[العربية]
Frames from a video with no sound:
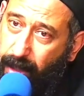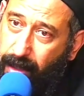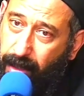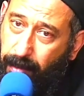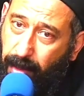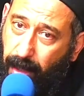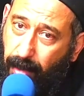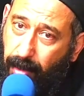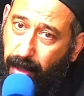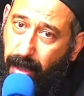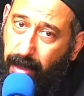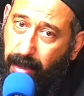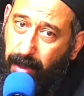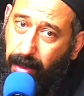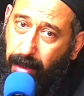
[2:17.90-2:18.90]
آه، وقت من
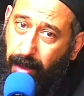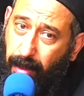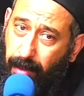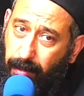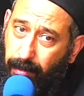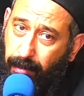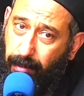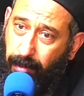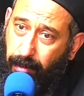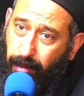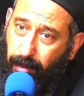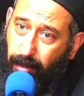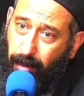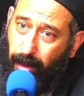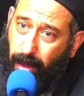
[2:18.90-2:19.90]
الاوقات كده
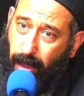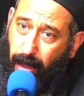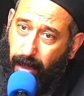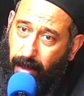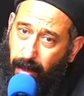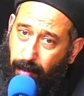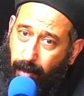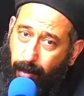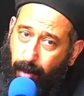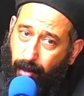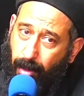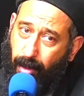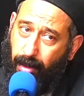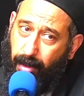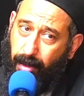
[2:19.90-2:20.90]
احد
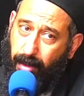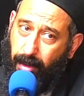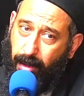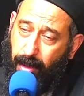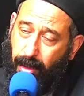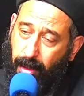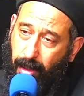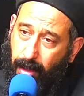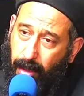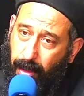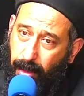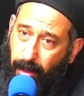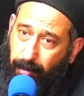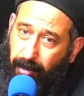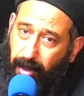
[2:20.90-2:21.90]
البابوات
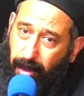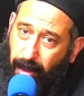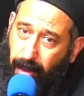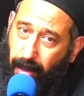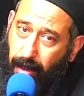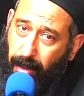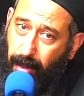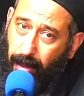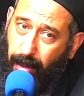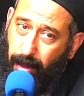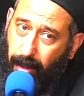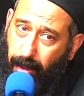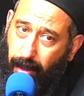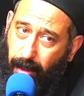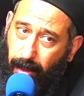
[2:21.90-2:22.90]
ابتدى
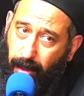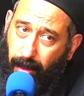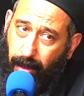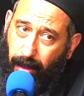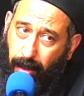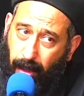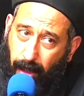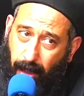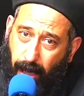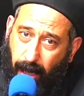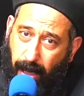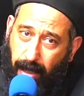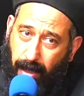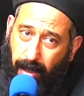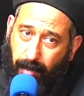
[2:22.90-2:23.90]

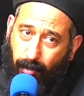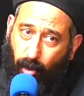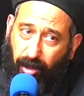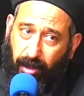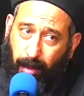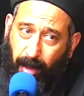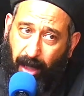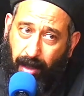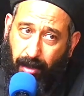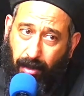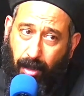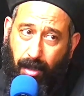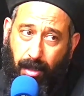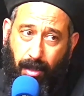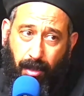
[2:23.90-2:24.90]
حال
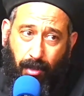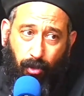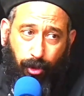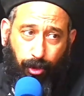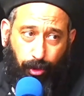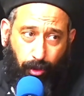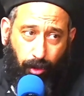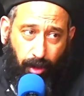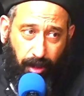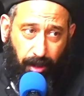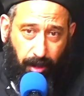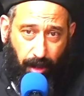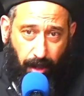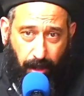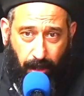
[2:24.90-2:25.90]
المجتمع يتغير
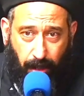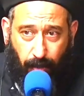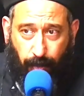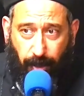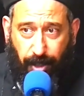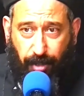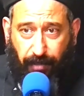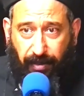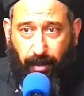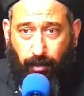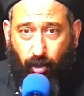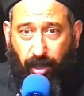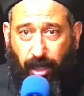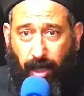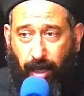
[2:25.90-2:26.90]
والشغل يتغير ومبقاش
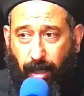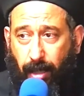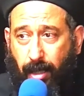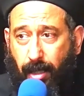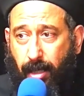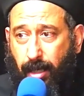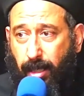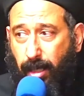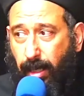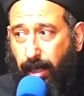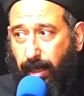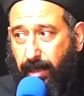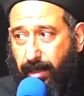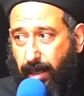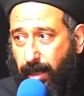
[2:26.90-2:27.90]
فيه متاح
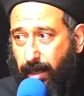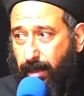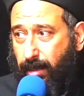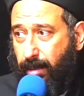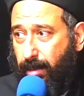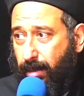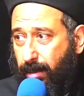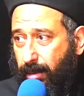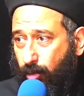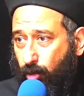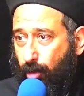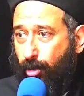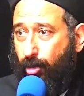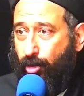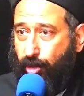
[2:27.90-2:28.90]
الاجازات
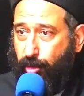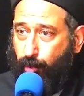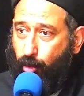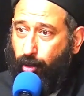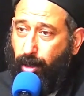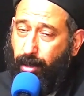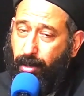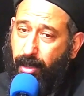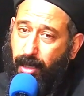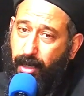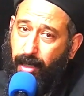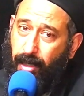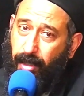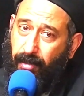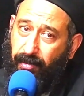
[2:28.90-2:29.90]
طول الاسبوع
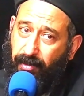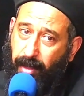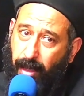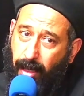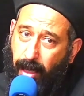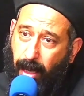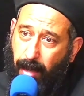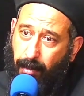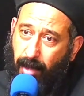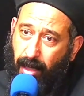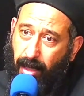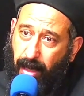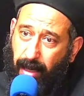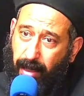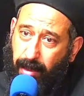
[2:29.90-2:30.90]

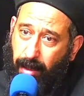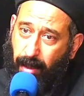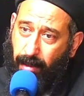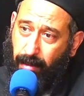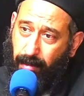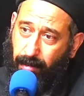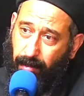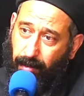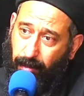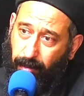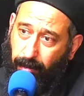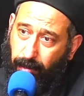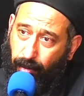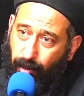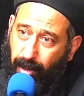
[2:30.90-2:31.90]
فعمل لجنه
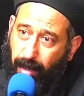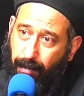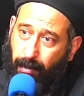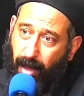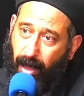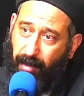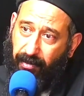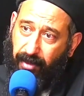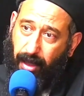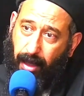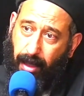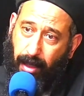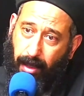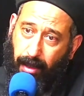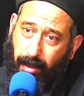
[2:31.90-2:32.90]
وجمع
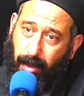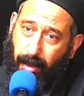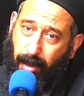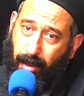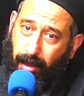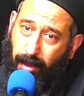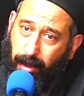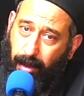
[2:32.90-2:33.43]
فيها